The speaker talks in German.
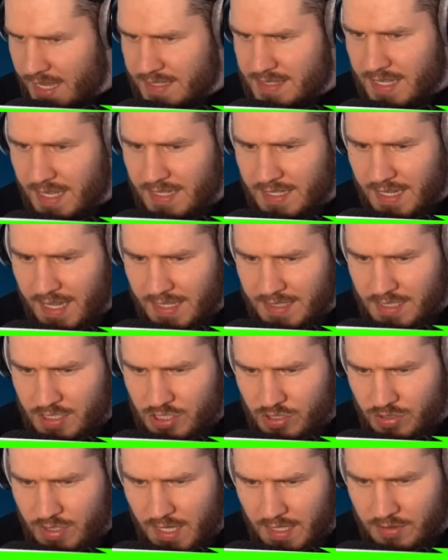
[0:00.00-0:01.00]
er hat, hat er
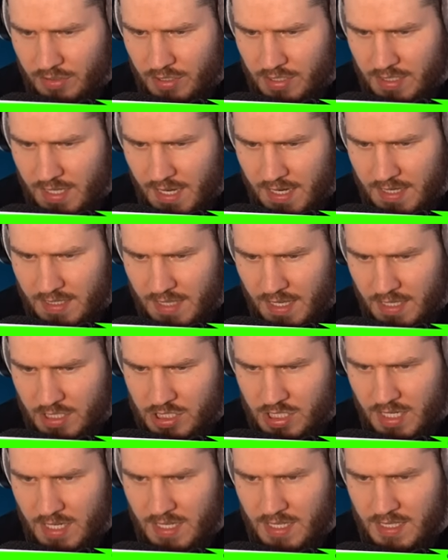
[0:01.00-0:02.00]
schon. Er hat noch keine
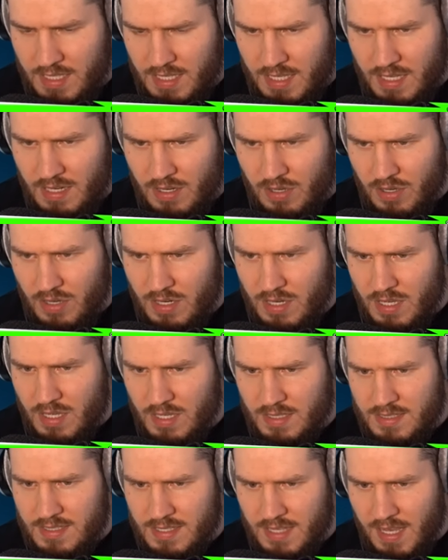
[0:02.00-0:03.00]
Gegenstände. Hier,
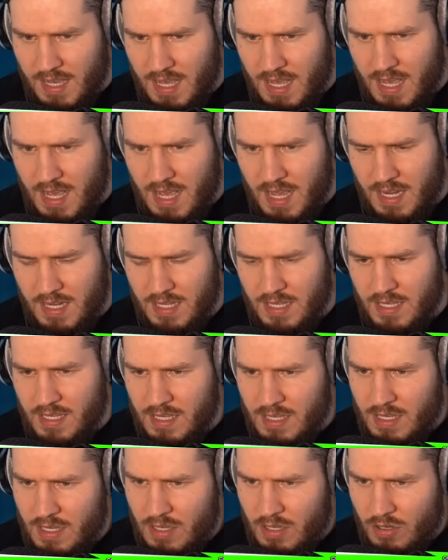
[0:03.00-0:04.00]
Leute. Zack.
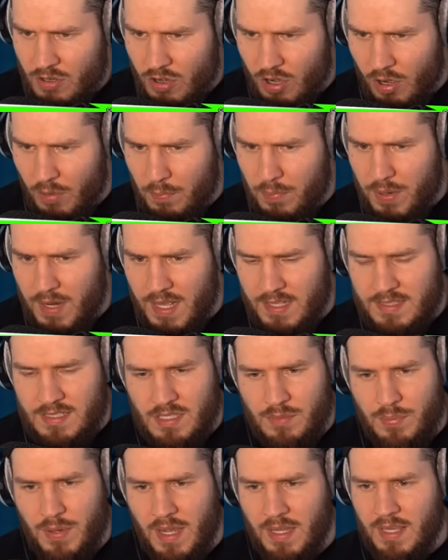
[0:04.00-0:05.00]

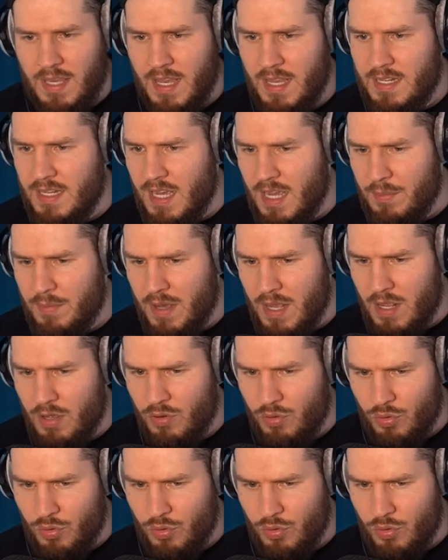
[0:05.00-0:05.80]
Komplette Paket einmal